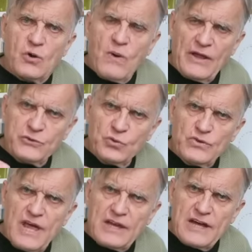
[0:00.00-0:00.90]

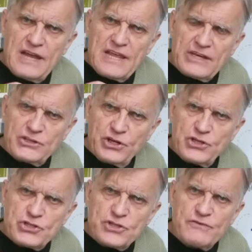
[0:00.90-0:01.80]
ładunek
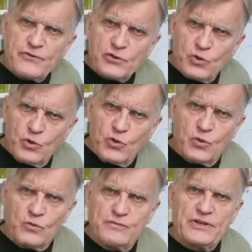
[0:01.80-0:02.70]
elektryczny w
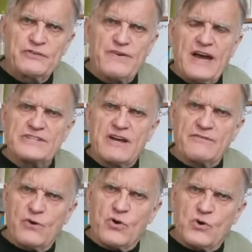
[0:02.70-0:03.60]
ruchu wytwarza
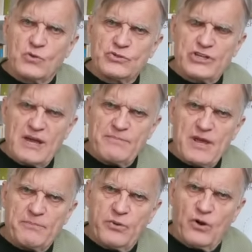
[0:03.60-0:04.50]
wokół
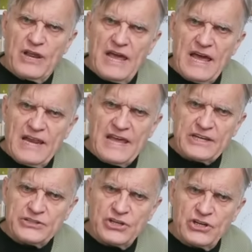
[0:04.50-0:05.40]
siebie pole
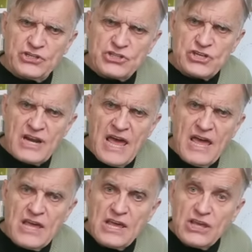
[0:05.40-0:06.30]

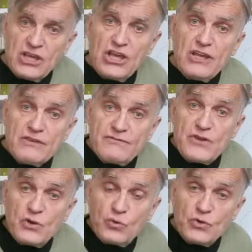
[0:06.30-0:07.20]
elektryczne i
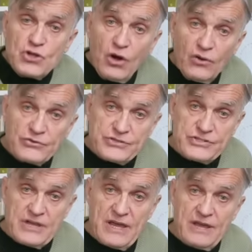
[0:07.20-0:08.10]

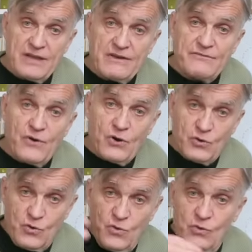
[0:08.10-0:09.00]
wirujące
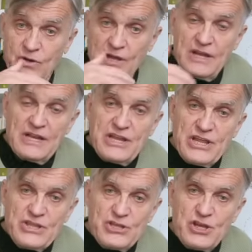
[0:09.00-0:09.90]
wokół
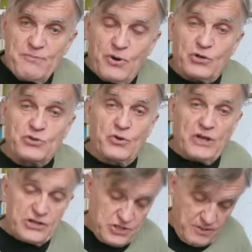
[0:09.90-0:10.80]
linii, po
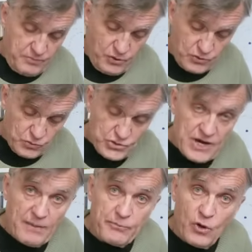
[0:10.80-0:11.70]
której się
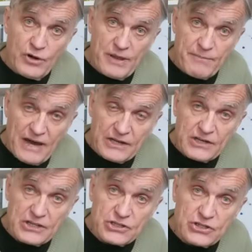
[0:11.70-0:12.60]
porusza pole
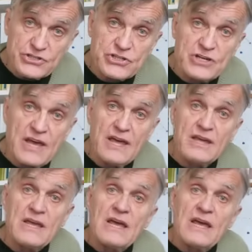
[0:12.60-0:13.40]
magnetyczne,